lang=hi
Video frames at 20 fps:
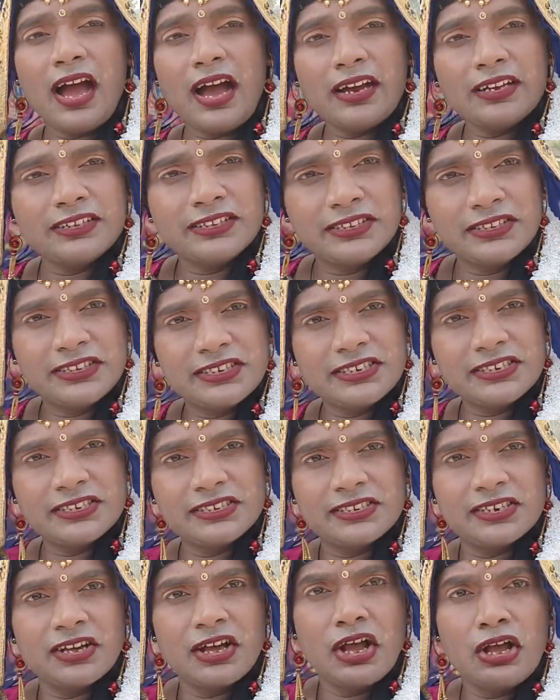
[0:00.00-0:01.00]
हर
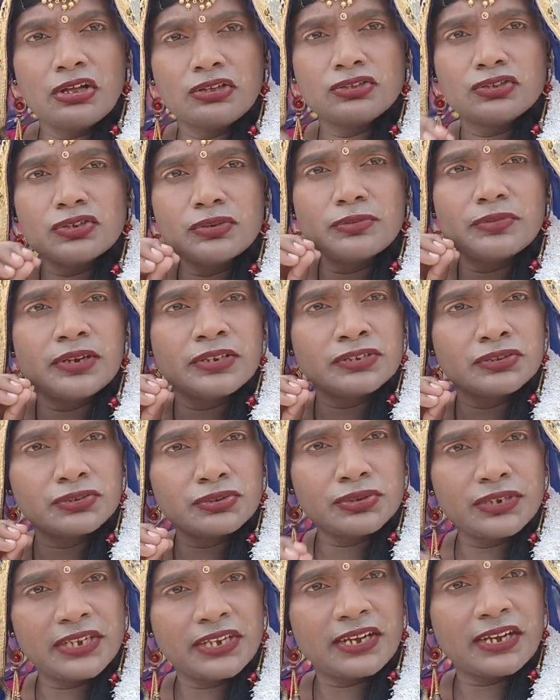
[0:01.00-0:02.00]
चीज़ जो
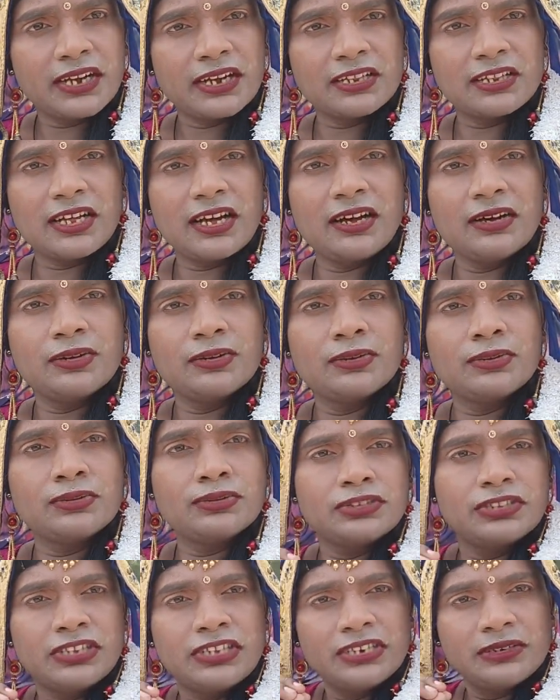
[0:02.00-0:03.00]
मजदूरी करता
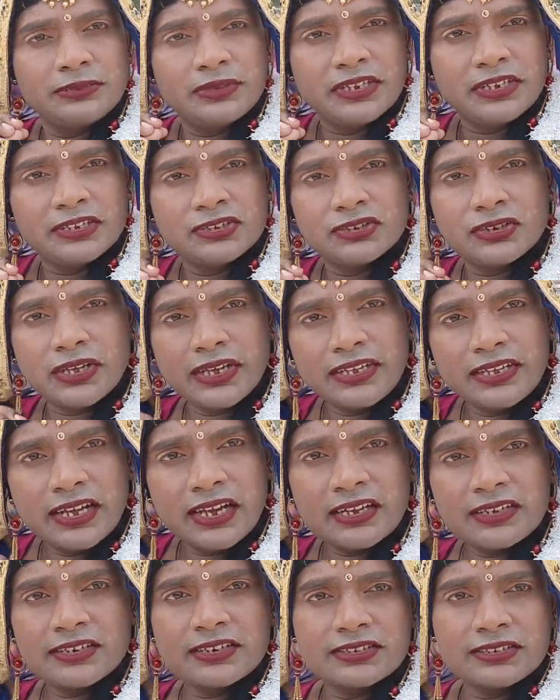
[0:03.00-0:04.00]
हूँ दिन में
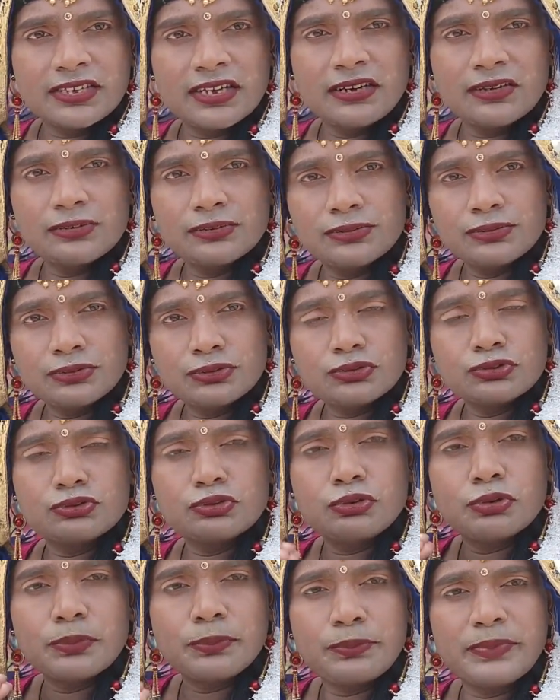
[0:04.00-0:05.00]
जुड़ैया करता हूँ जो
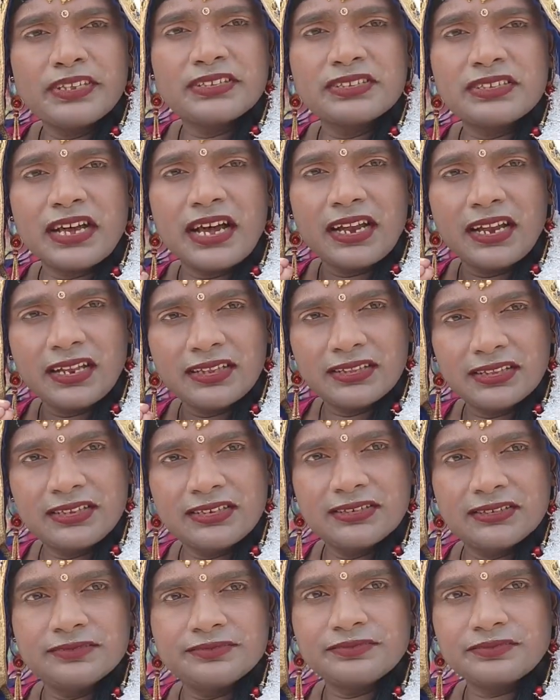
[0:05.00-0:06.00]
धूप में सारा
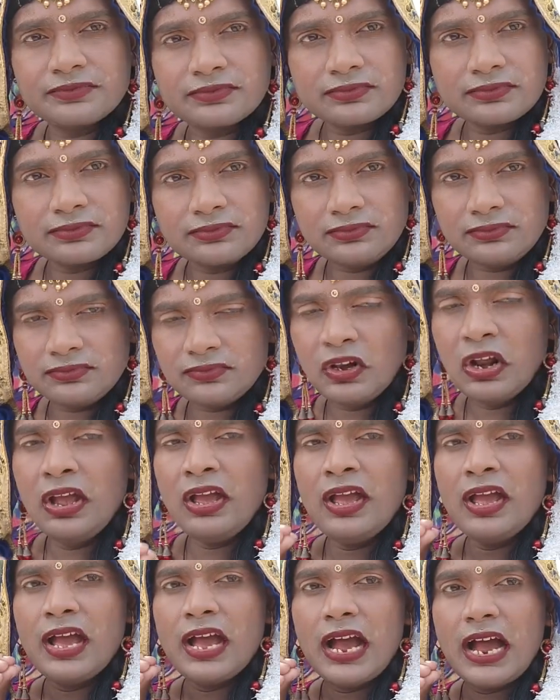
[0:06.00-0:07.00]
दिन
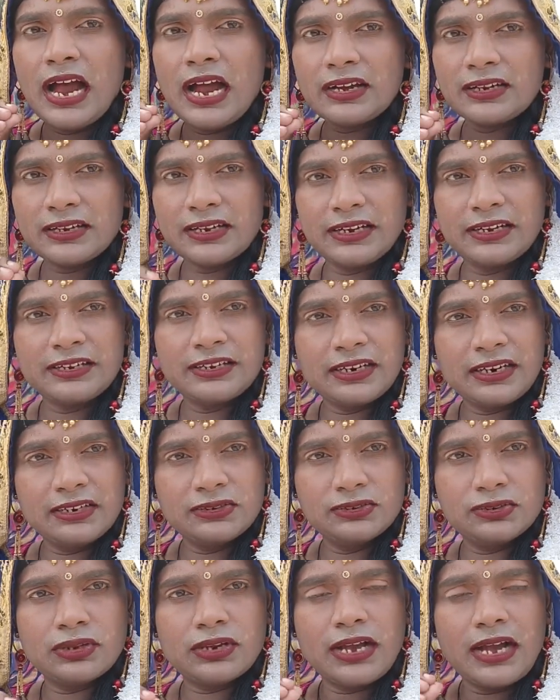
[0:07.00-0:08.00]
आठ घंटा
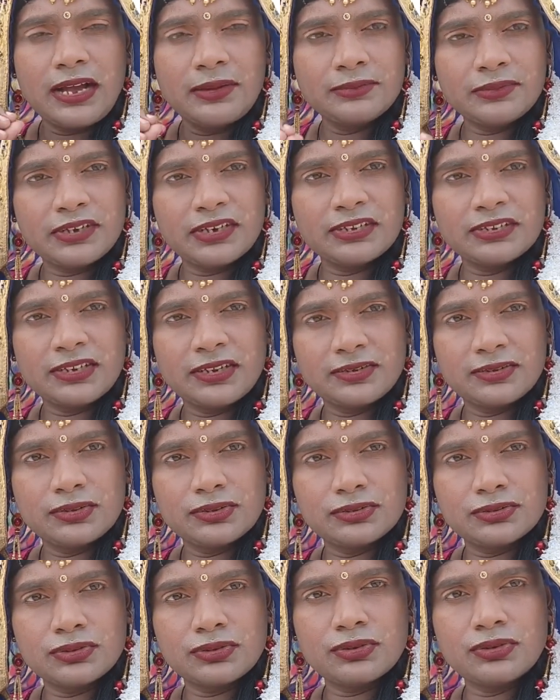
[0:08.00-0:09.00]
जो काम करता हूँ
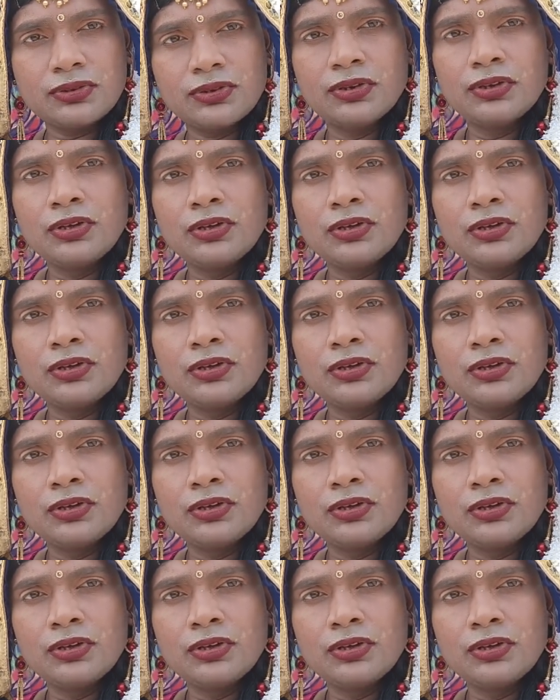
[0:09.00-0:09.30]
दोस्तों